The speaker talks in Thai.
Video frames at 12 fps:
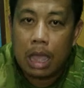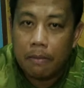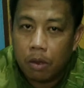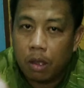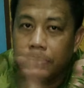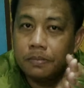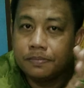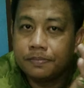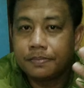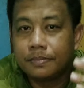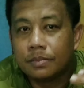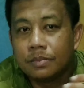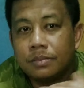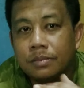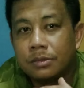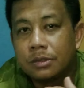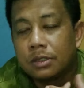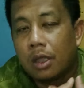ครับผม
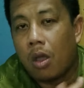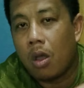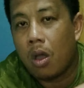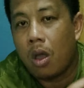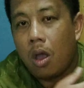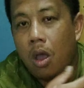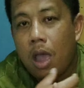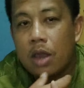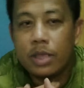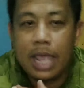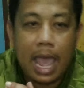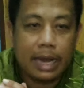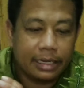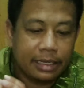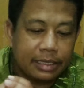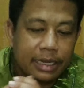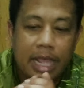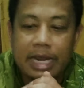ขออนุญาต
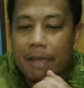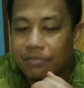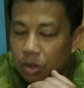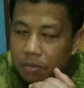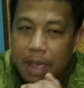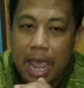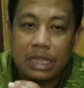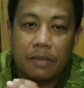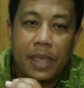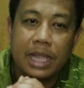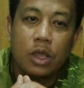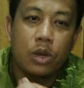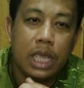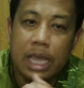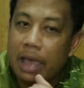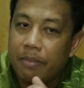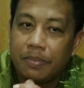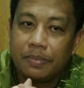แนะนำต้นไม้แต่ เพียงเท่านี้
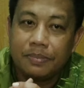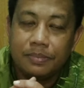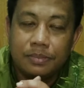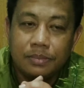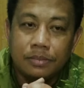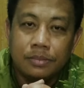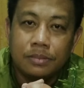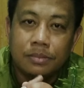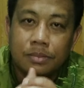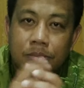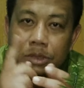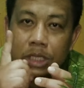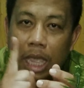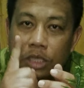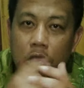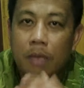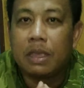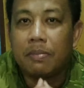ครับ ถ้าใคร
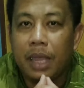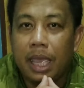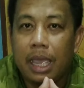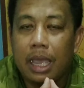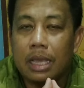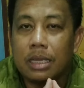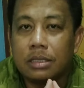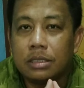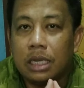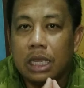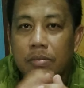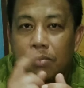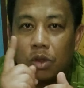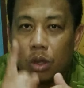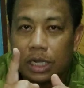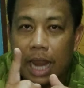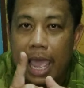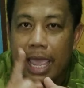ชอบ คลิป นี้ อย่า ลืมก
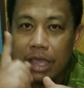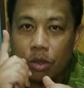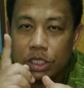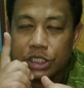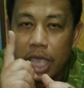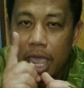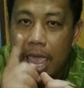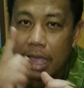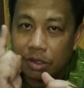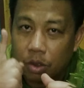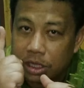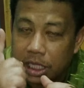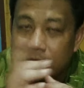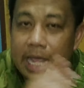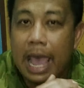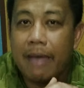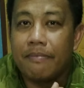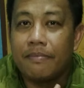ด ไลค์ กดแชร์กดติด
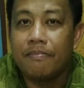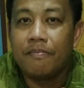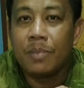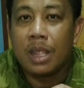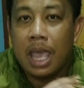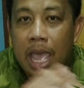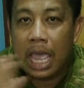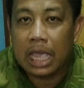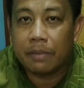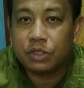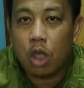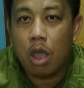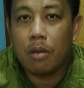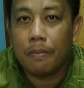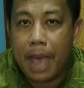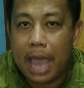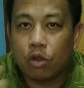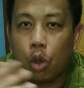ตาม ให้ กับช่อง
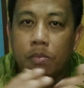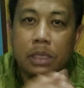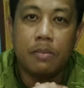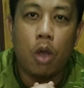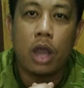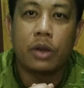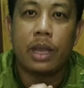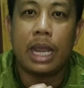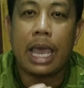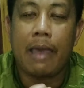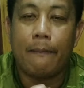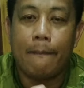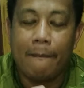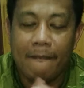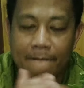บ้านคนมือบอลด้วยนะครับ